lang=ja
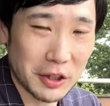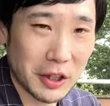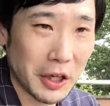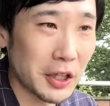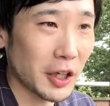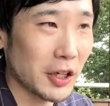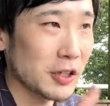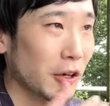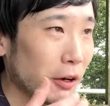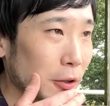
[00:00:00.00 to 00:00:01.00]
なんか変な感じ
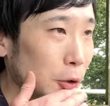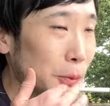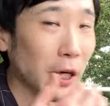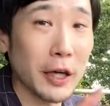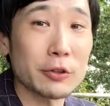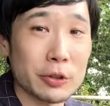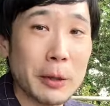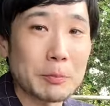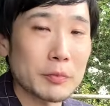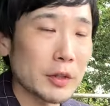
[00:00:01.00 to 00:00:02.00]
だから、扉があるのに
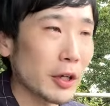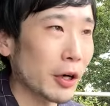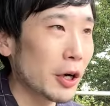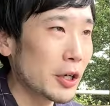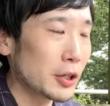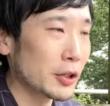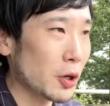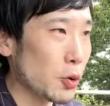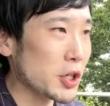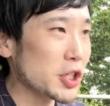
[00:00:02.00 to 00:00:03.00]
ね。だから、なん
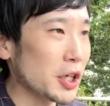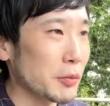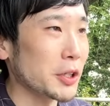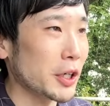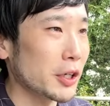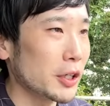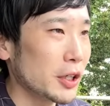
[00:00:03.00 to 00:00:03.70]
かおかしいな、みたいな。